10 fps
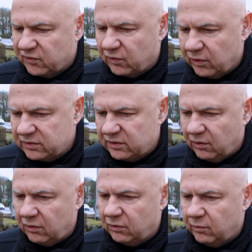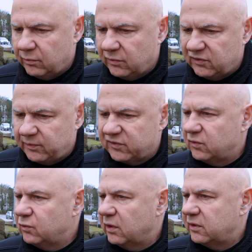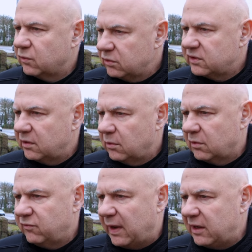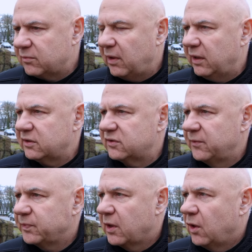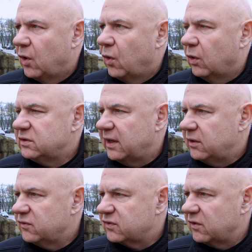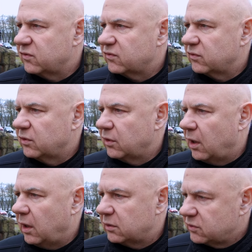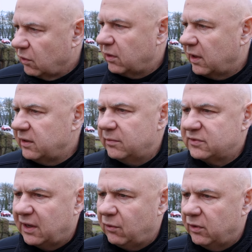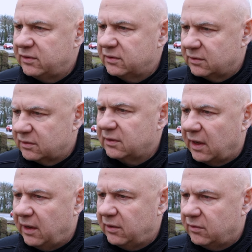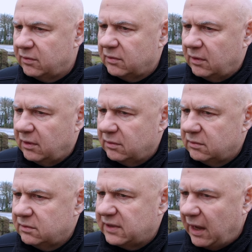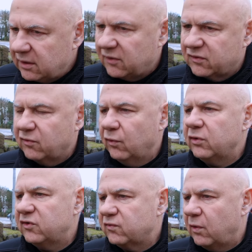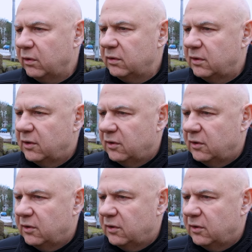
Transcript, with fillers: es heute noch um 17 Uhr eine Kundgebung auf dem Altmarkt. Und dann ist das äh, ja doch an dem Tag heute ein, der Anlass gewürdigt worden,